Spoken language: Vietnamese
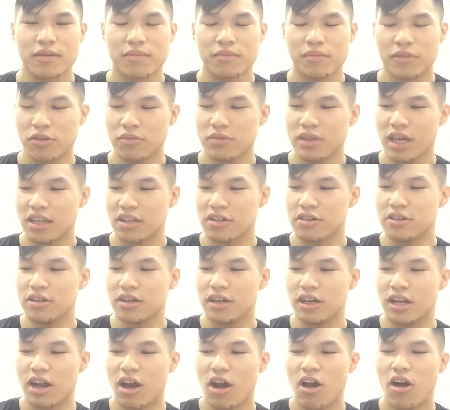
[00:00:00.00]
mà chúng ta
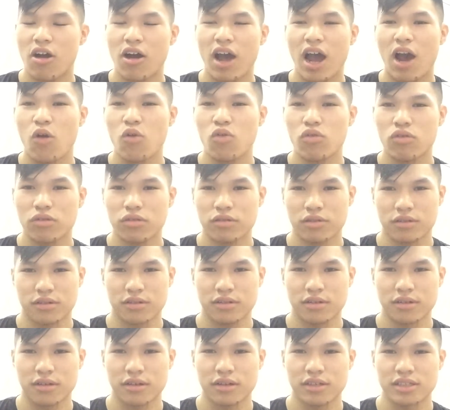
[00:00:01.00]
thường lo âu,
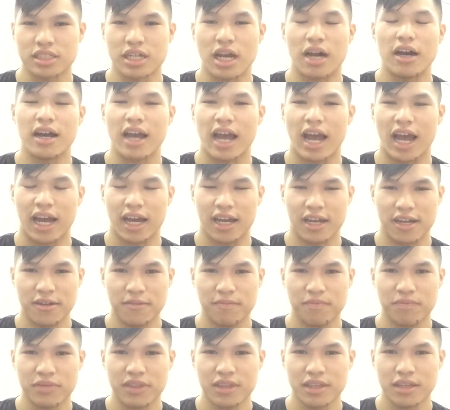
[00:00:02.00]
sợ hãi,
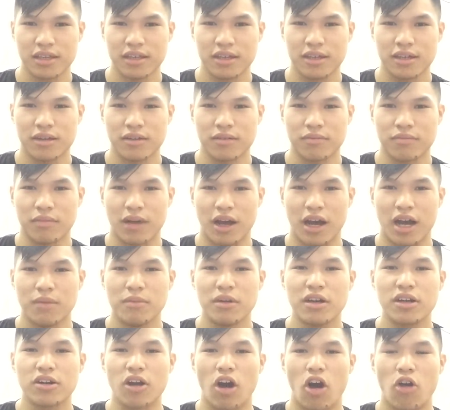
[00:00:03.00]
mà ở
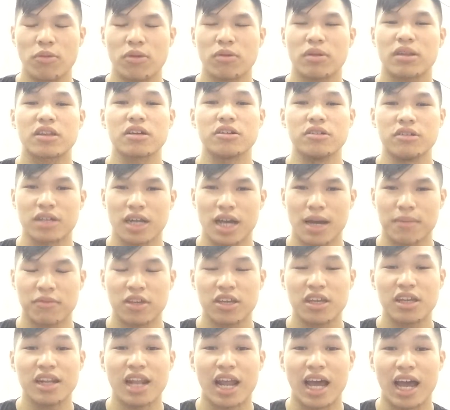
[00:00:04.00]
mức độ mà chúng ta thường gặp, đó
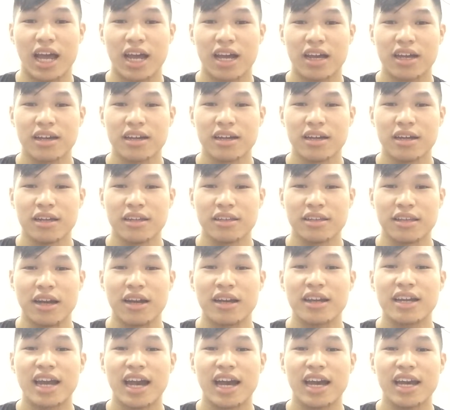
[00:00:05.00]
chính là
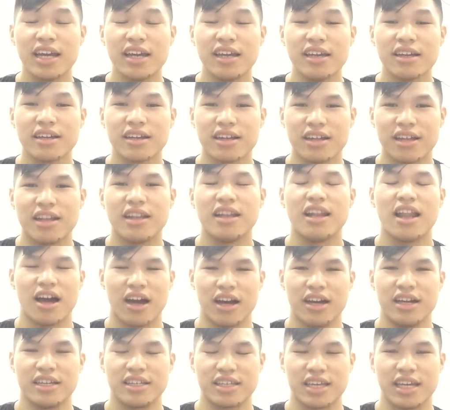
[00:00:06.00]
những cái
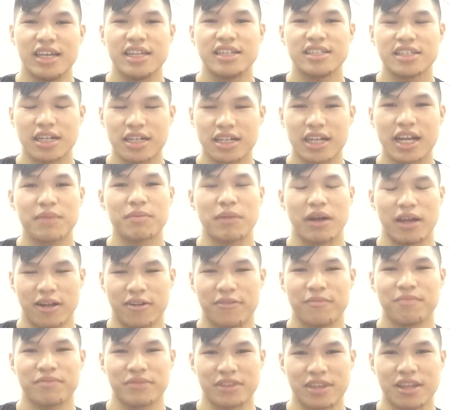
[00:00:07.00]
lời chỉ trích các bạn
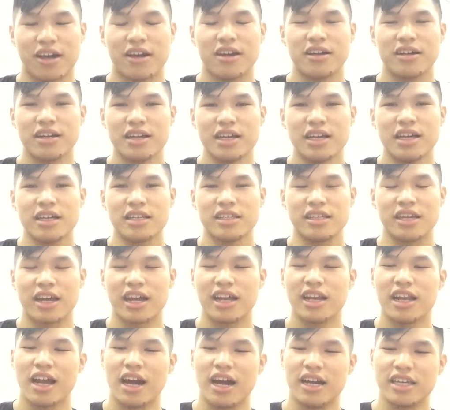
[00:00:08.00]
đó. Những
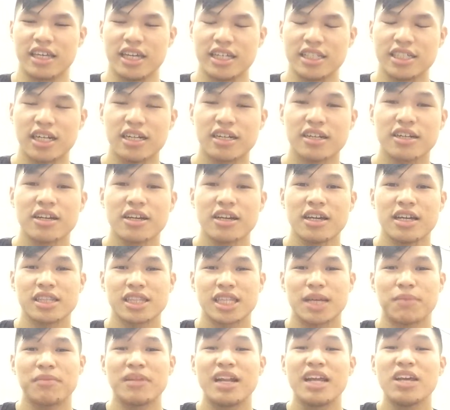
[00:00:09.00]
cái lời chỉ trích.
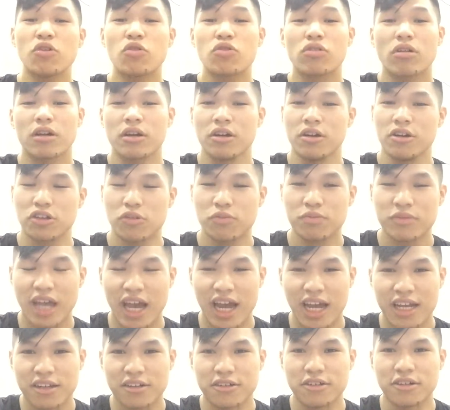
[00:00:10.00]
Tâm lý của con người chúng
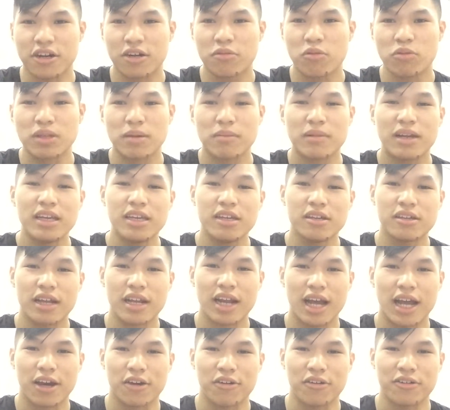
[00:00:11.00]
ta thường có một tâm lý như thế
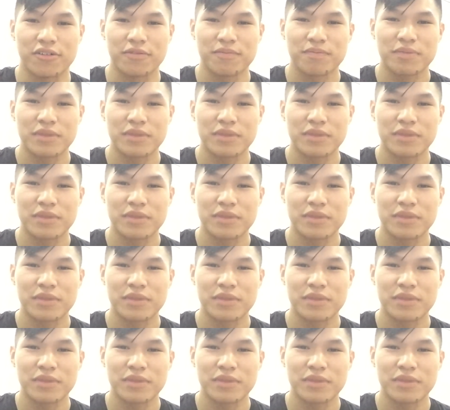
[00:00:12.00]
nào?